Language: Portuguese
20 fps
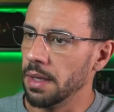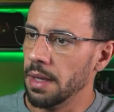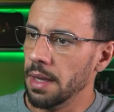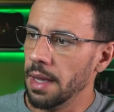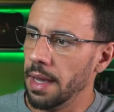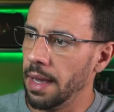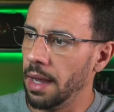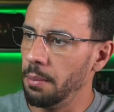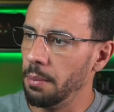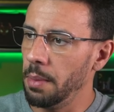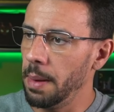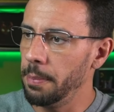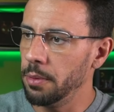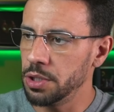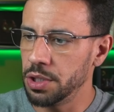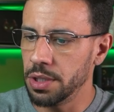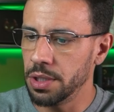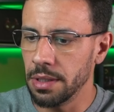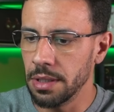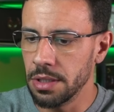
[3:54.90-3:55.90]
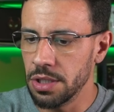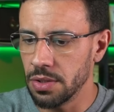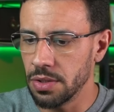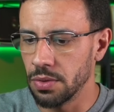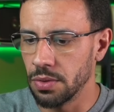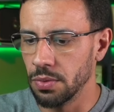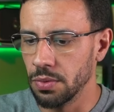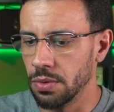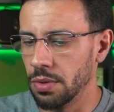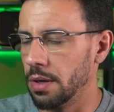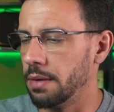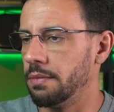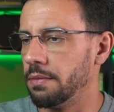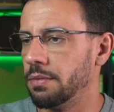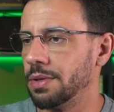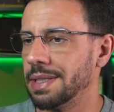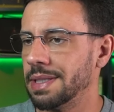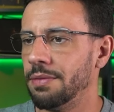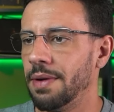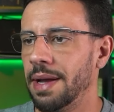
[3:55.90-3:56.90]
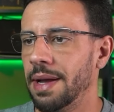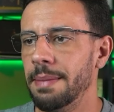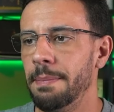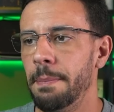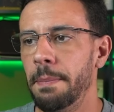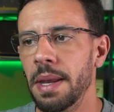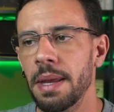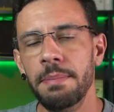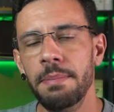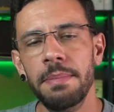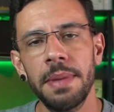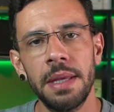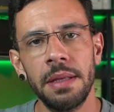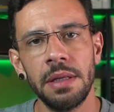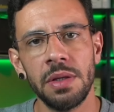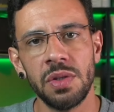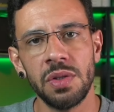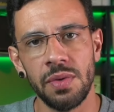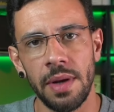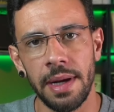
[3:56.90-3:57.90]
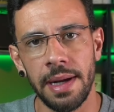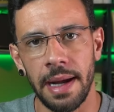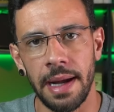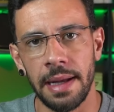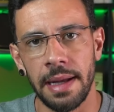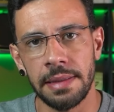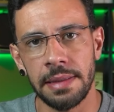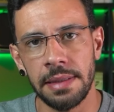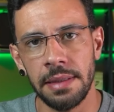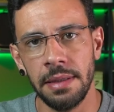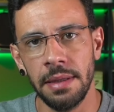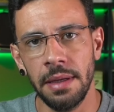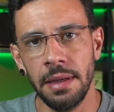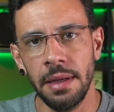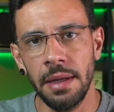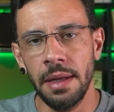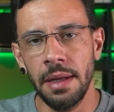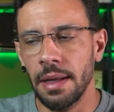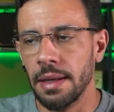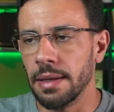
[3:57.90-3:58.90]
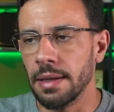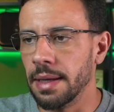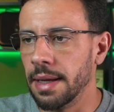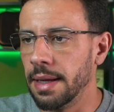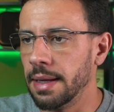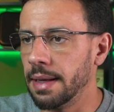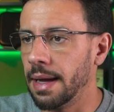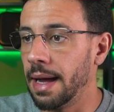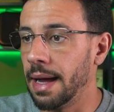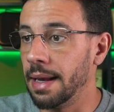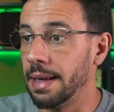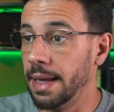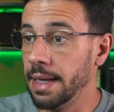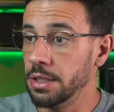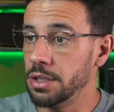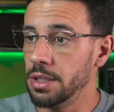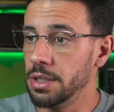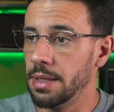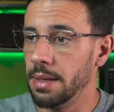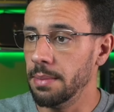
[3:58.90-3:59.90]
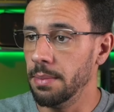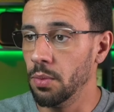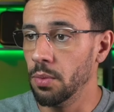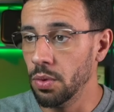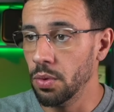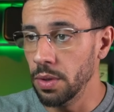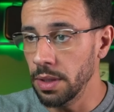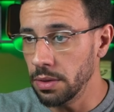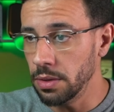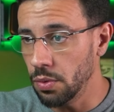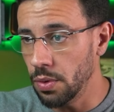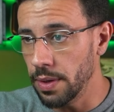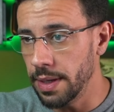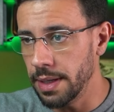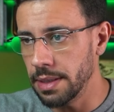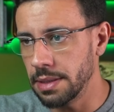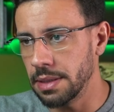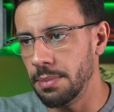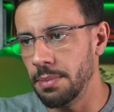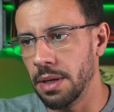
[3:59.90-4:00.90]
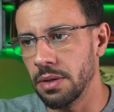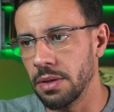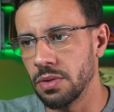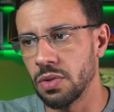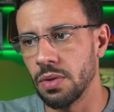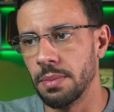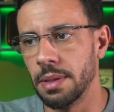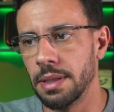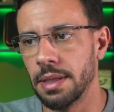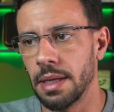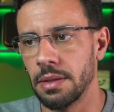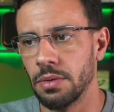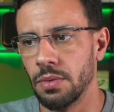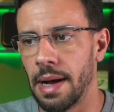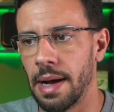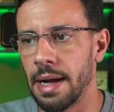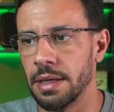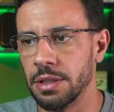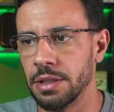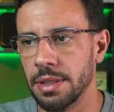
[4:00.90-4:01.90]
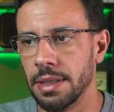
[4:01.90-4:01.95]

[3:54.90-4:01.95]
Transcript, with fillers: É uma apostila de estudo, ó. Você vai imprimir na sua casa né? Além de ter muito conhecimento sobre tatuagem